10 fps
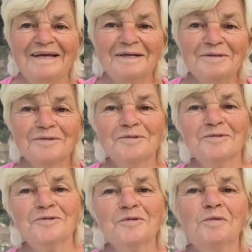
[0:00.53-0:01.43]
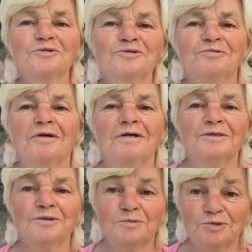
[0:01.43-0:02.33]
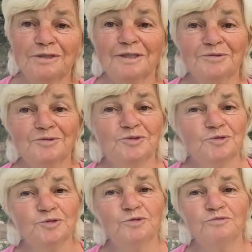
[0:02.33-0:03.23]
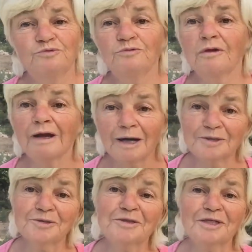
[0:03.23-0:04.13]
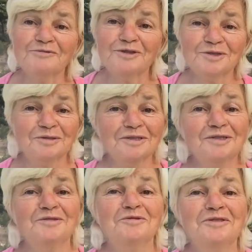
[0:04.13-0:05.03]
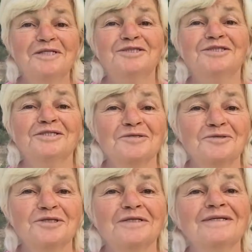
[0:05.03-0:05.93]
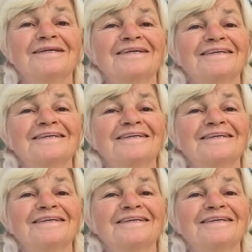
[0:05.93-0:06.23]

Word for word: Hello, coucou, bonsoir depuis Terre du Sud pour la radio-télévision Attitude Énergie Santé.